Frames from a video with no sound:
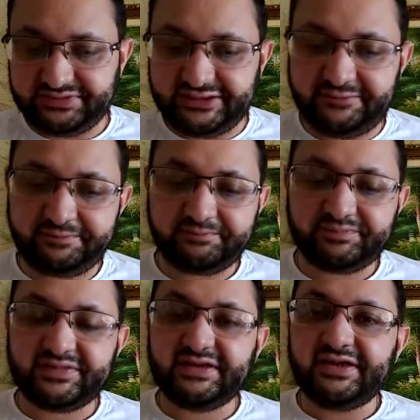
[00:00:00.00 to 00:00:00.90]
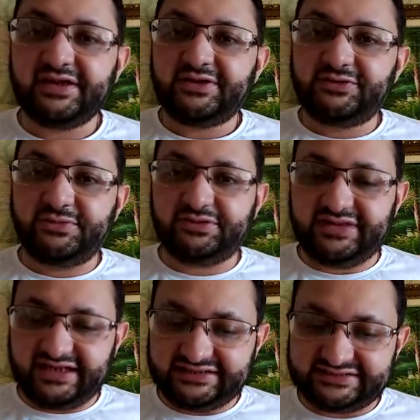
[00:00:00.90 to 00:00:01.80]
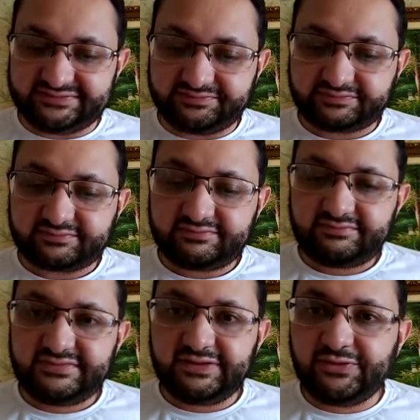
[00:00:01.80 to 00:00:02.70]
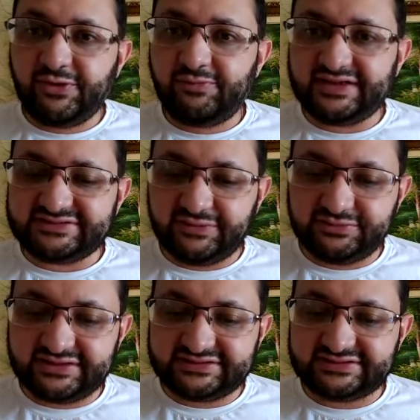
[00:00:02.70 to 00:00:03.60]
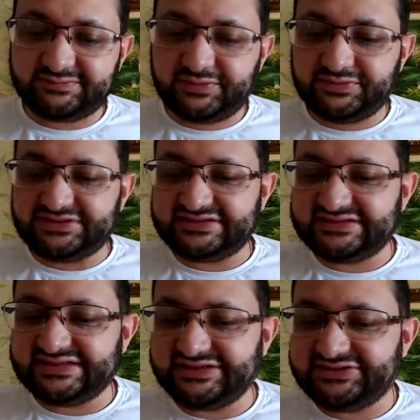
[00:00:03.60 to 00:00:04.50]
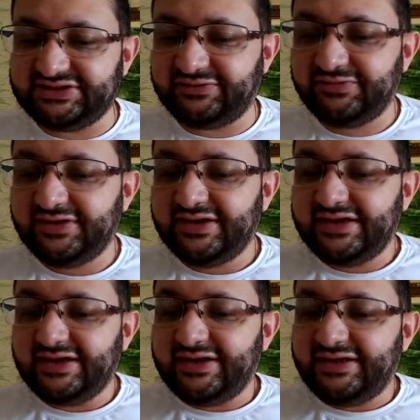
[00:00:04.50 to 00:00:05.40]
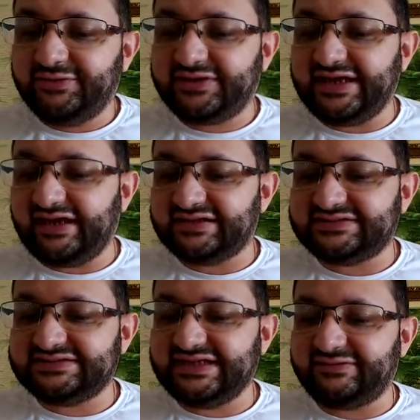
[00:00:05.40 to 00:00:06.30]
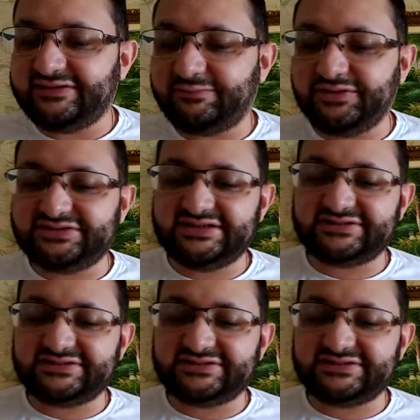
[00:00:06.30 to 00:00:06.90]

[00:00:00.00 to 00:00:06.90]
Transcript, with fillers: Número 10 como as outras bruxas se sentiram e o que elas fizeram depois de descobrir o amor entre